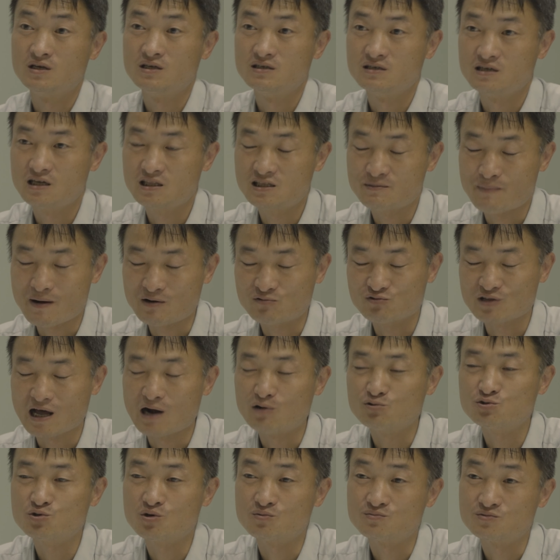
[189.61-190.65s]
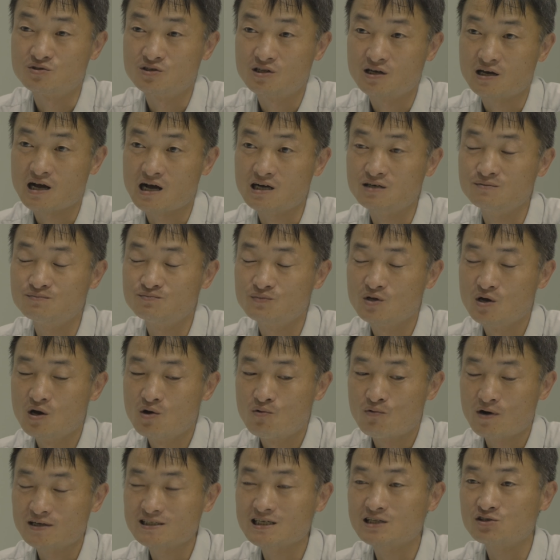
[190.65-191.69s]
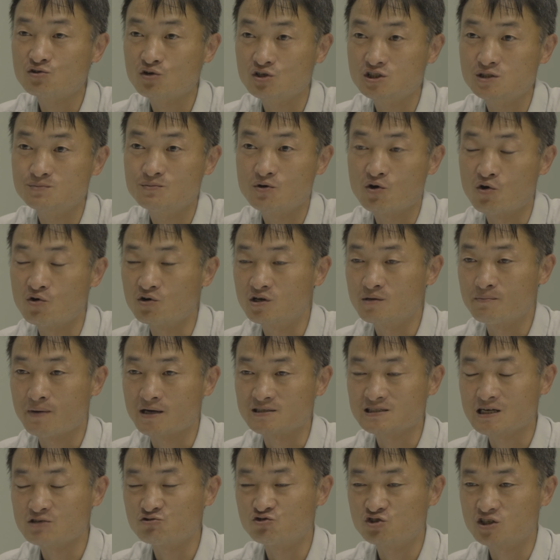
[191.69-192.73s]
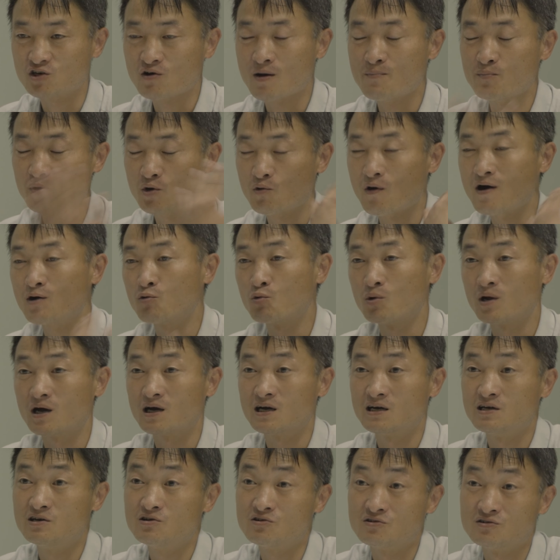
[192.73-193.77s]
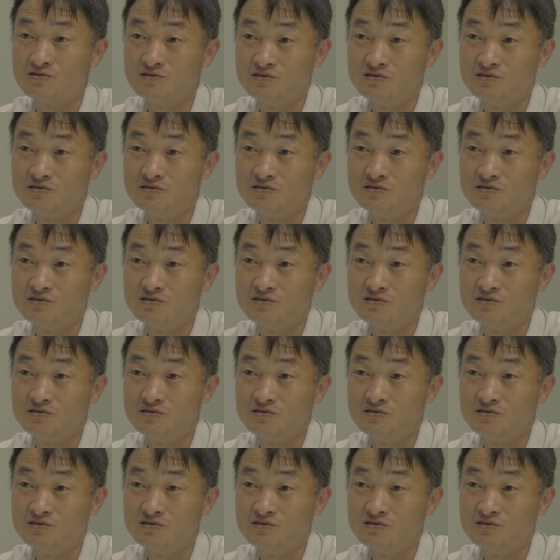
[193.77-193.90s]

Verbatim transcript: 얘네들 밖으로 나올 수는 없는데 가끔 화산 터지면 거기 방사능 수치가 한 번에 확 올라가요.